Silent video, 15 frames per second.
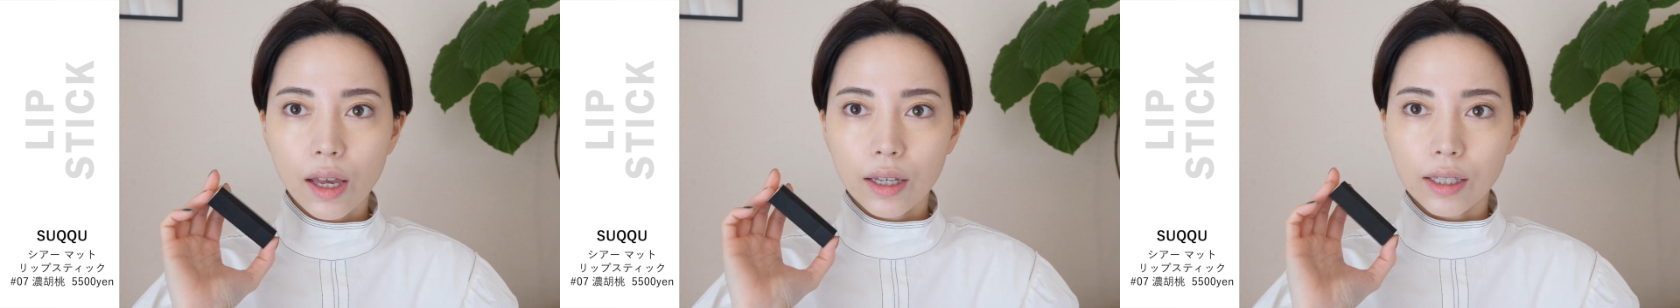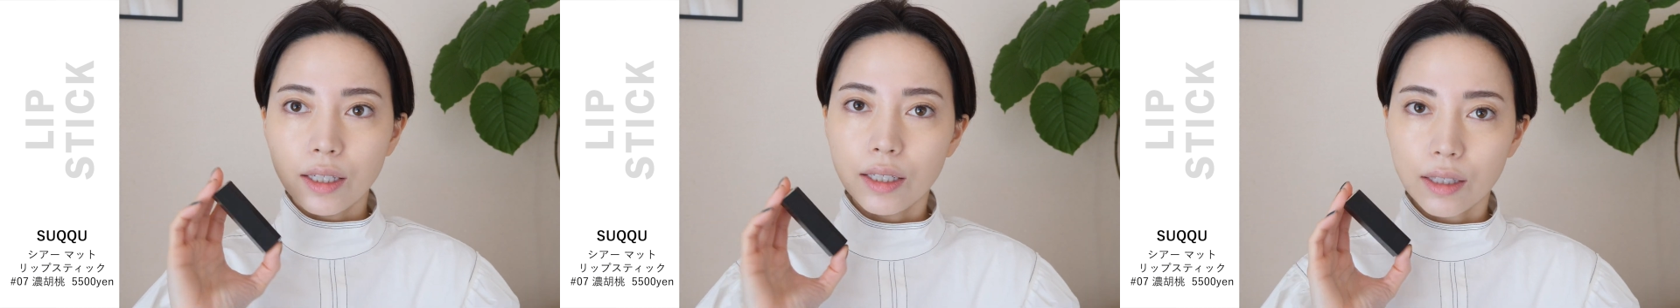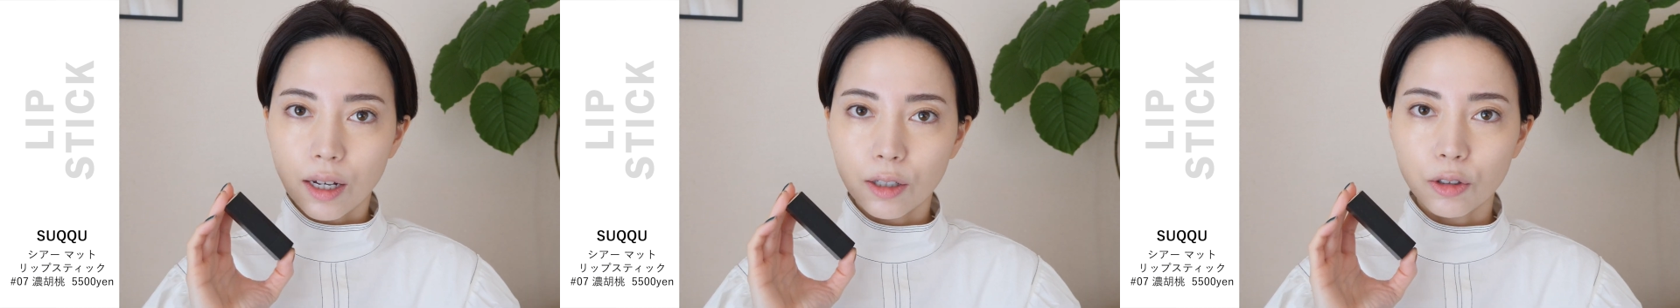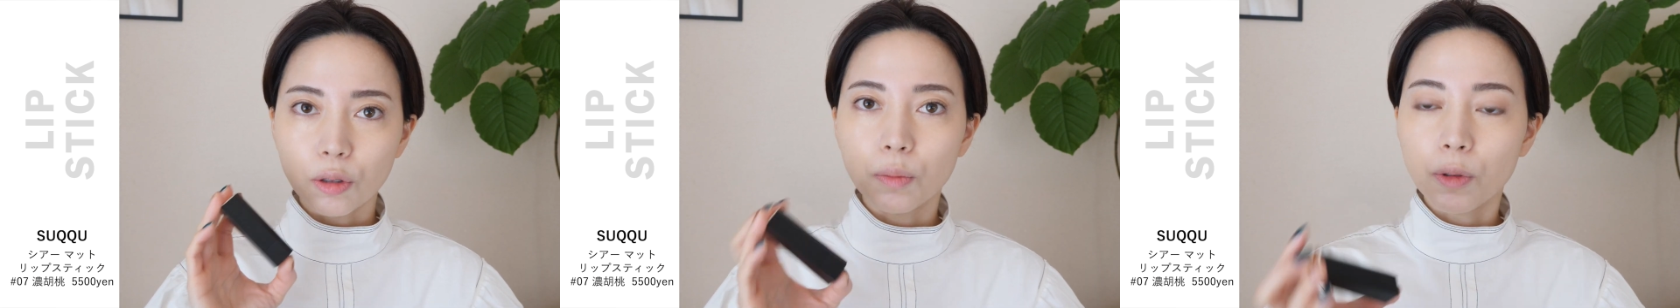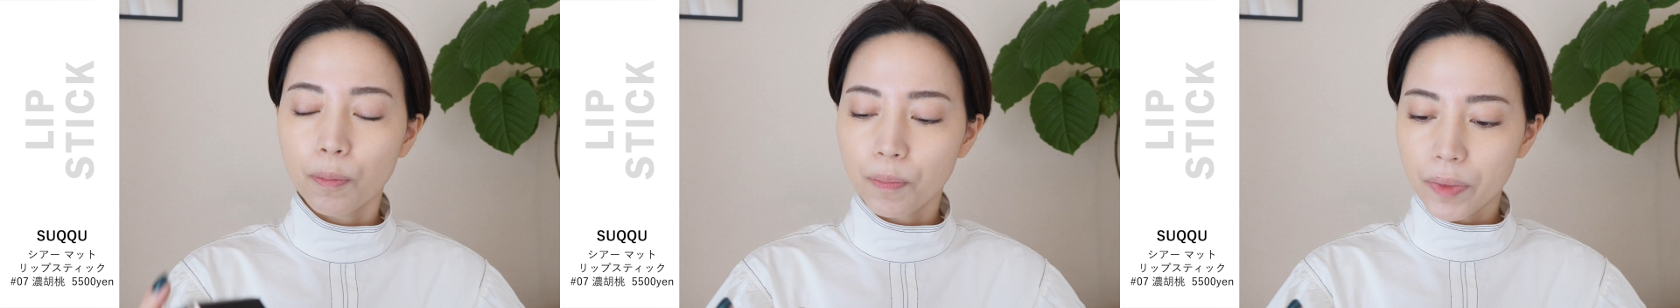いいなと
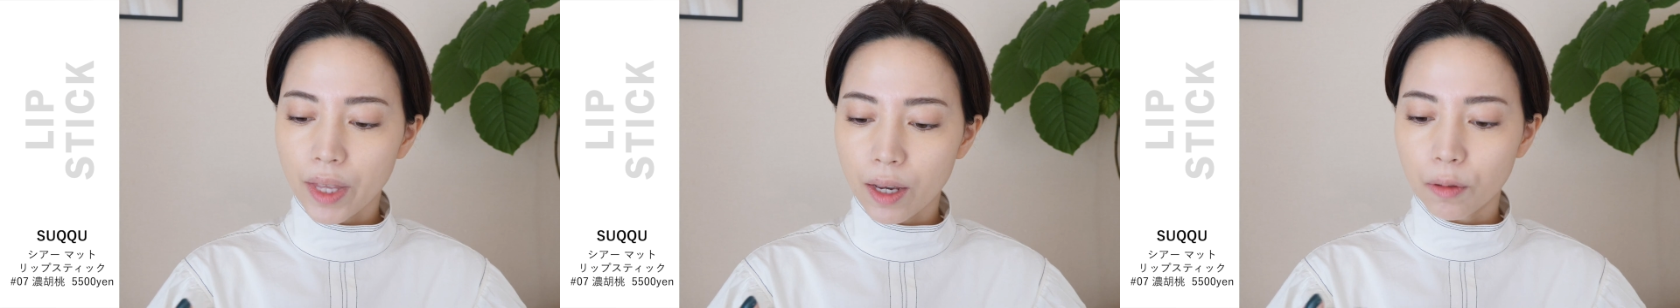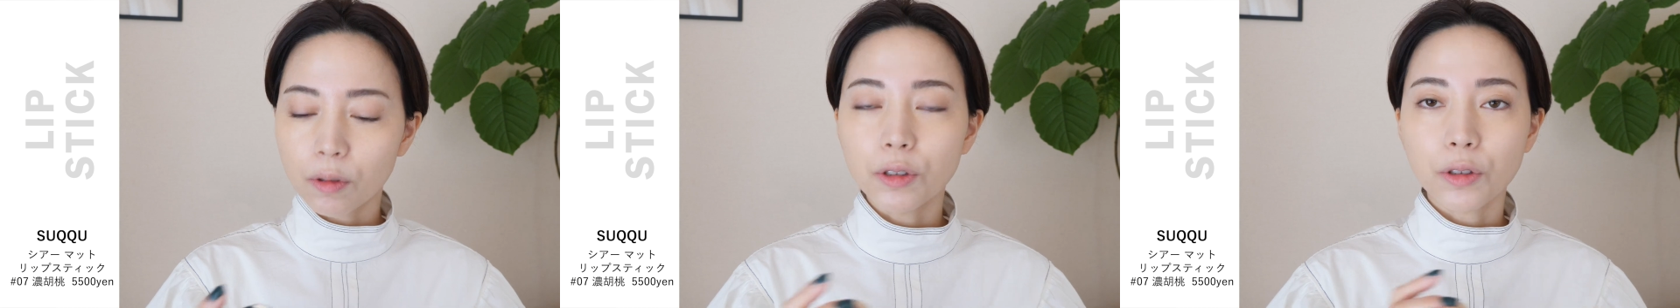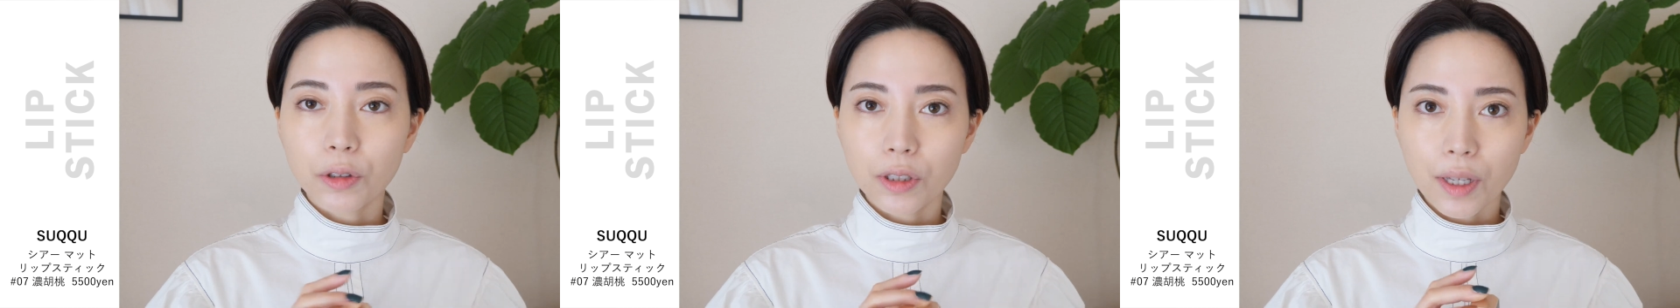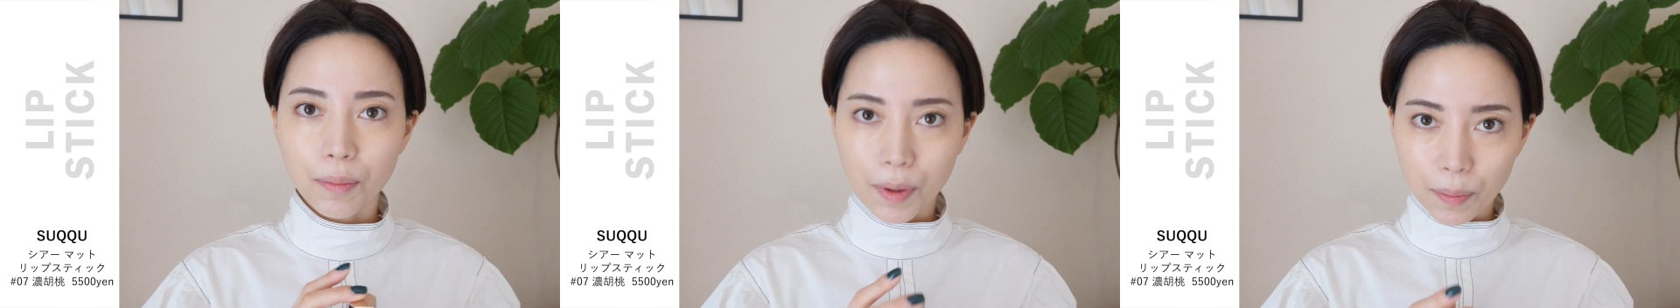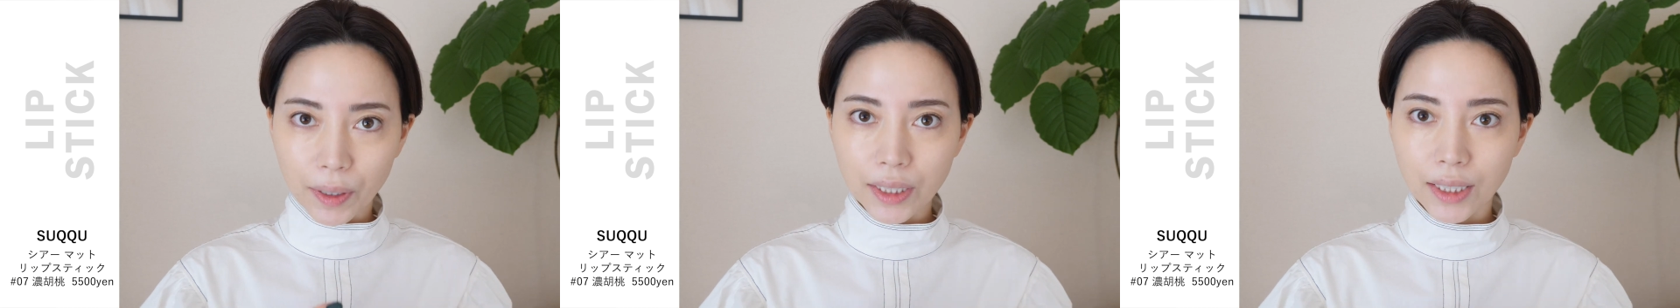思って購入して
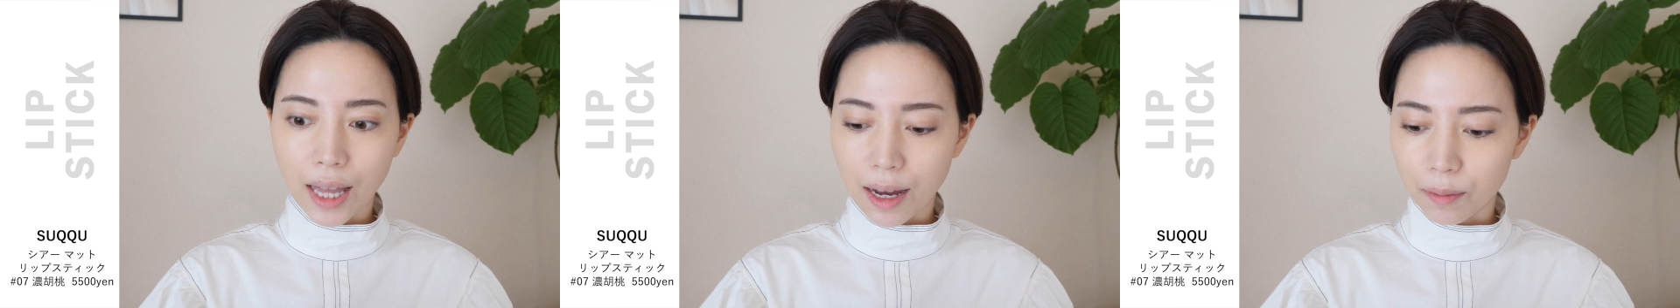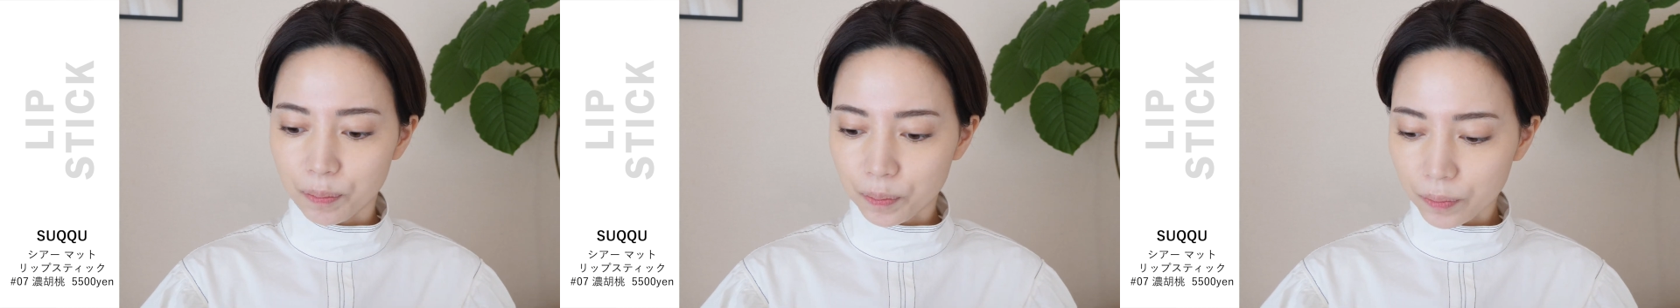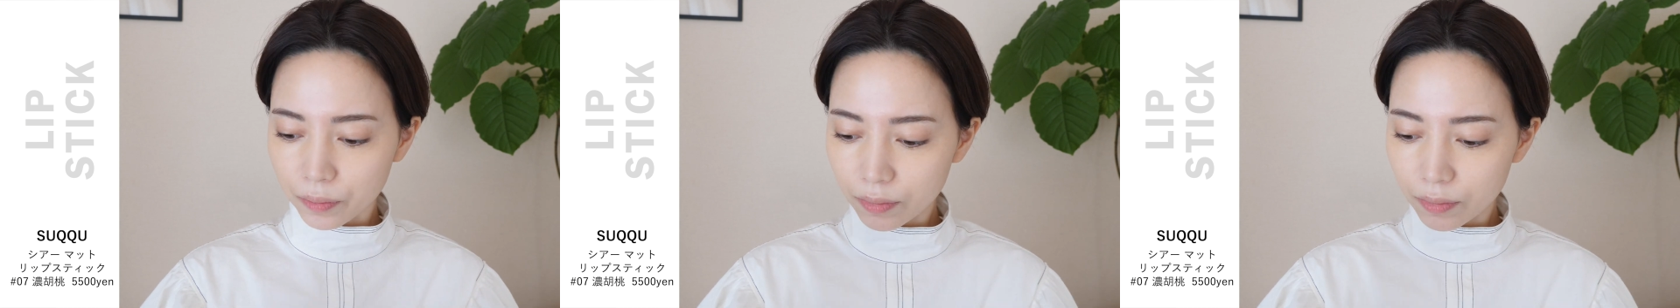みました。